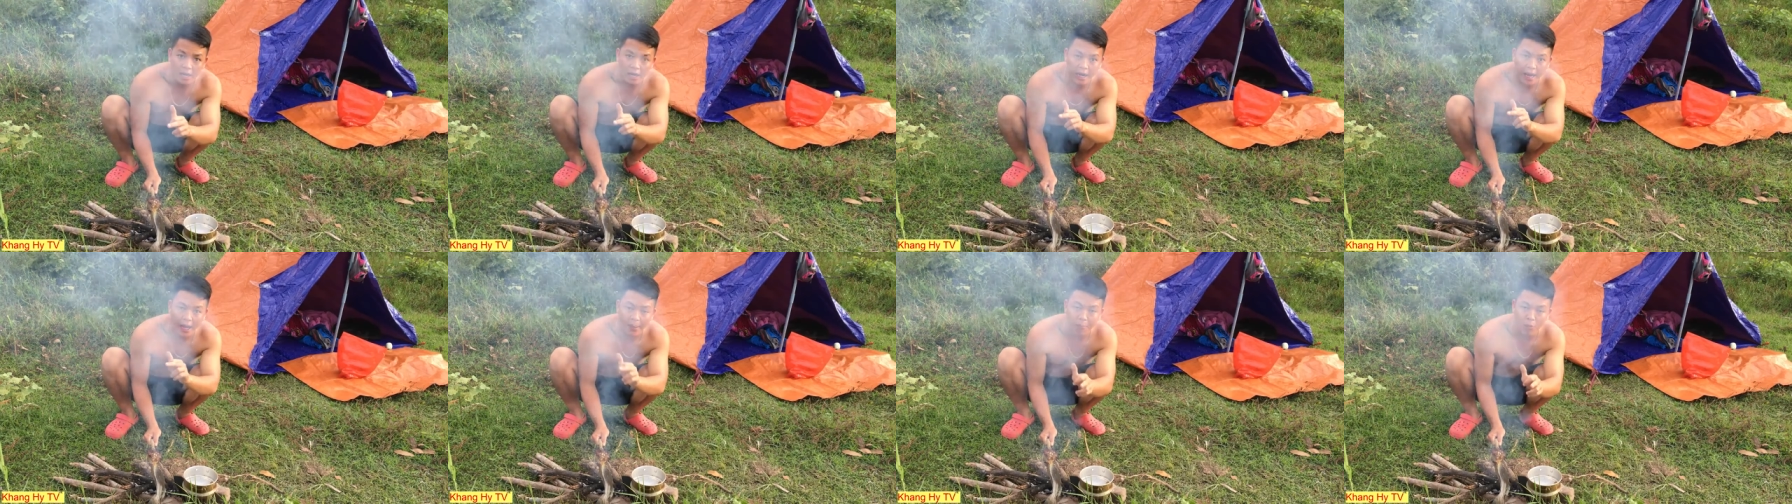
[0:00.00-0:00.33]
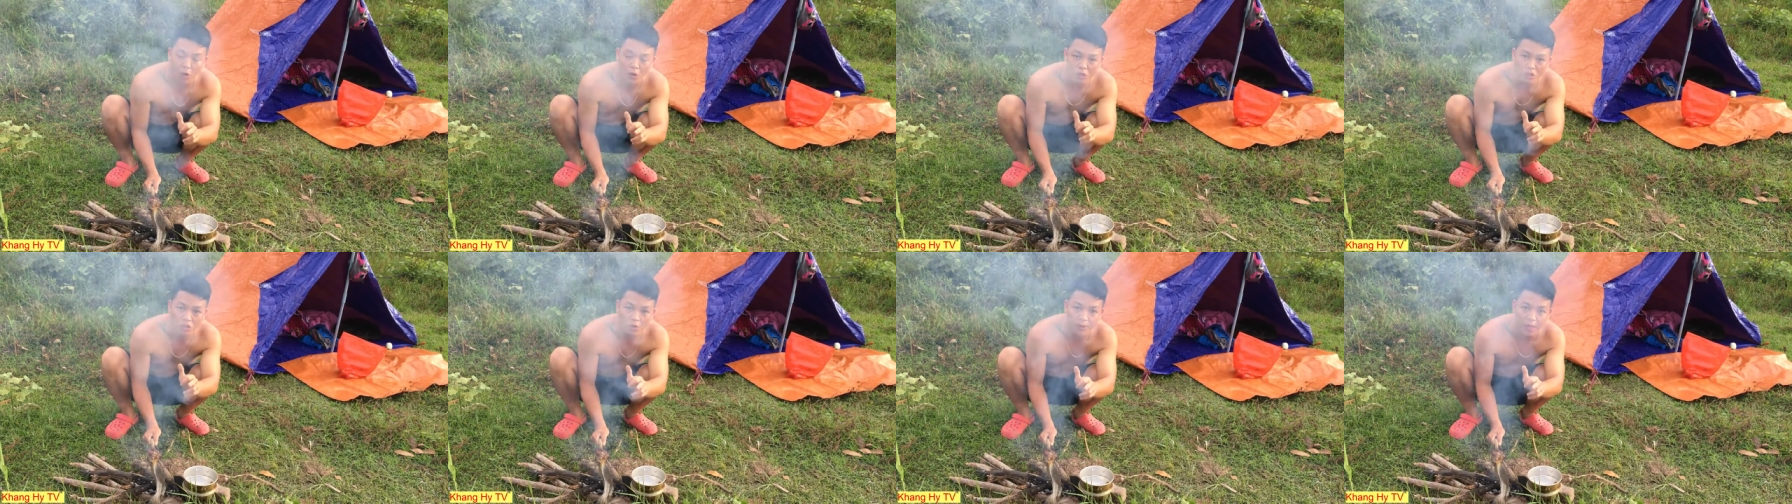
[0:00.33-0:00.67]
làm
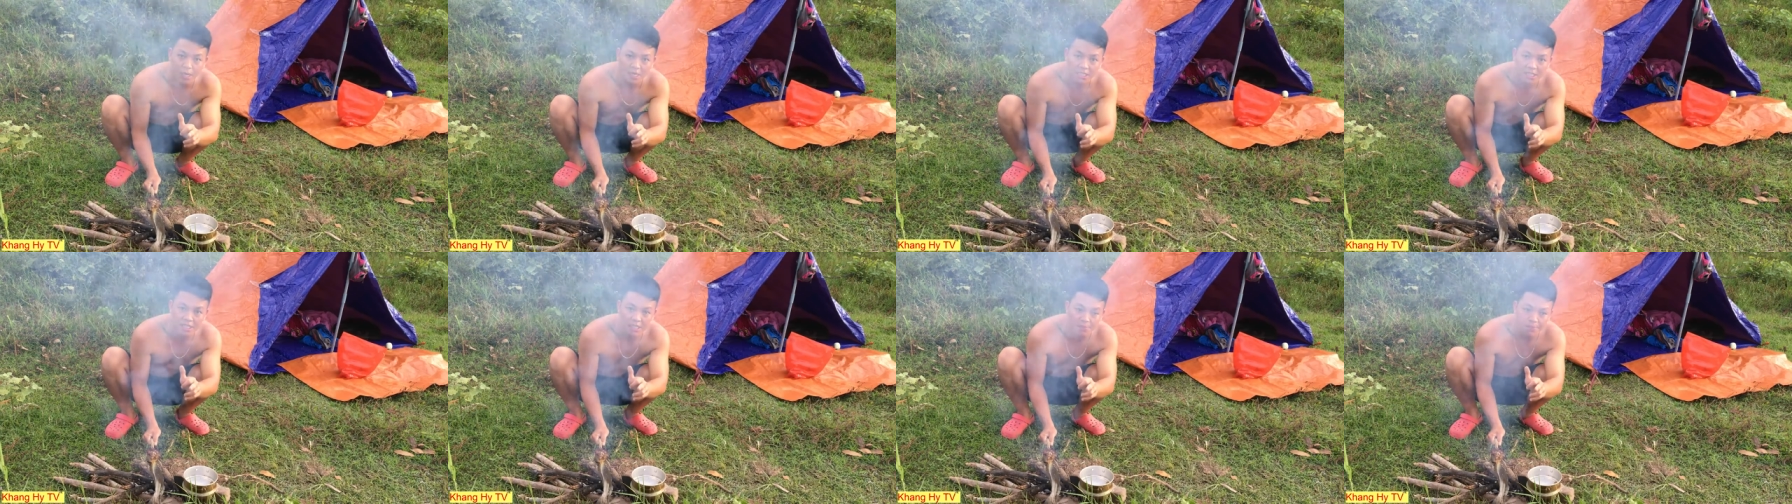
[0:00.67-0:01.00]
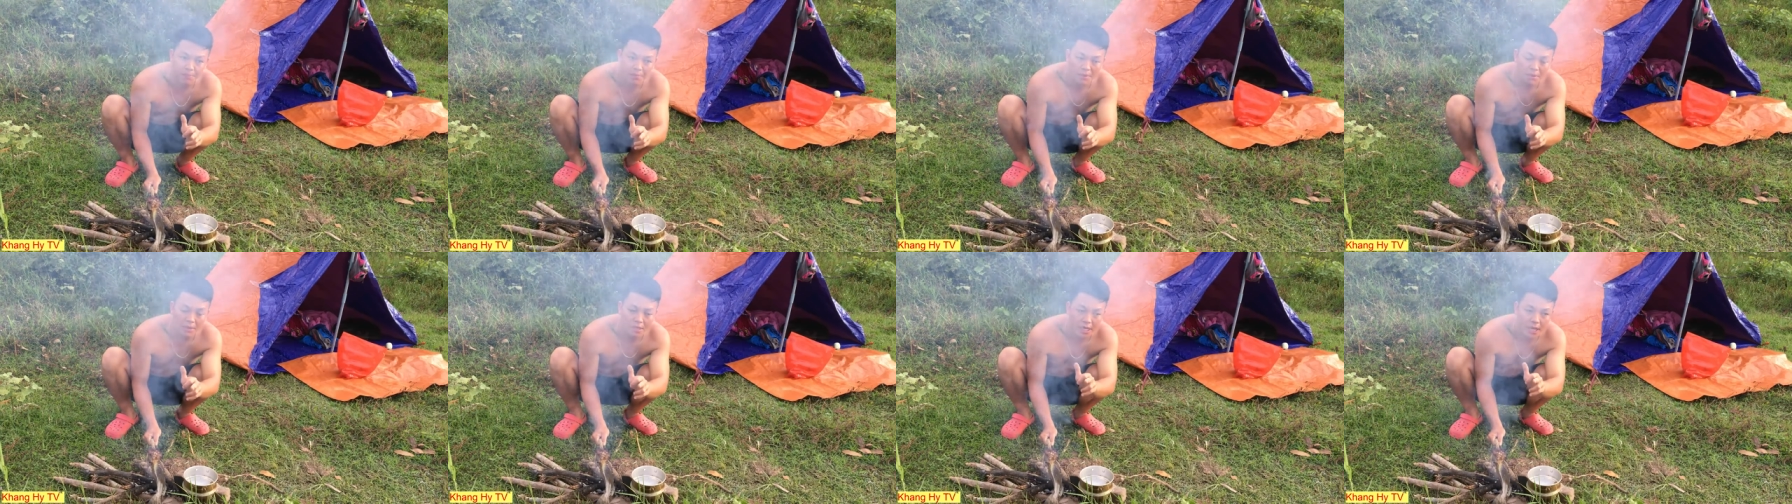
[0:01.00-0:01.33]
món cho bạn tiếp
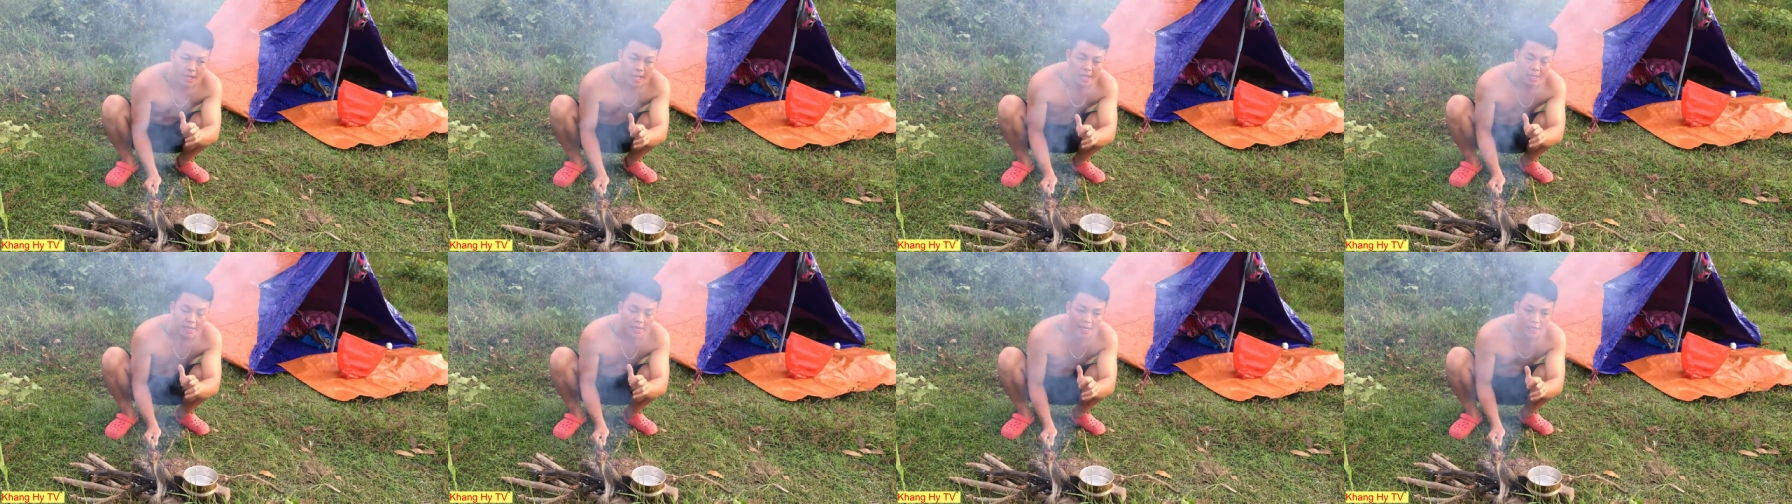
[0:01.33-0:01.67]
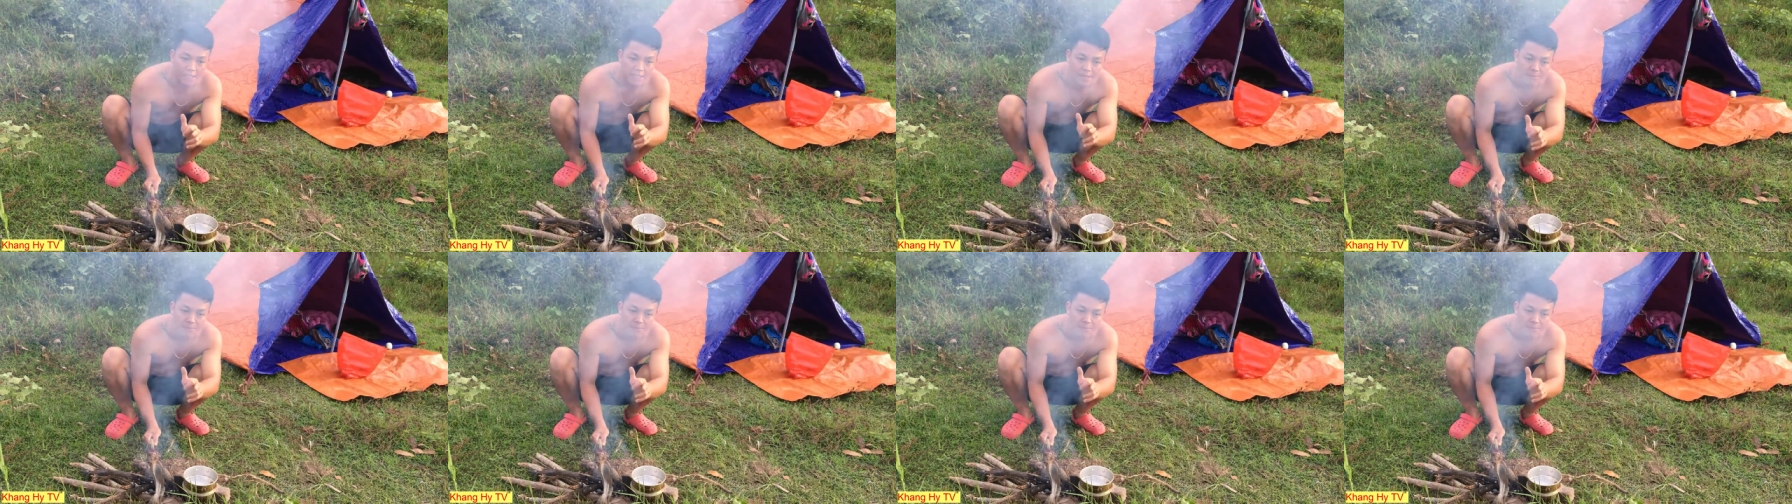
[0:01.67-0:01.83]
tiếp à, là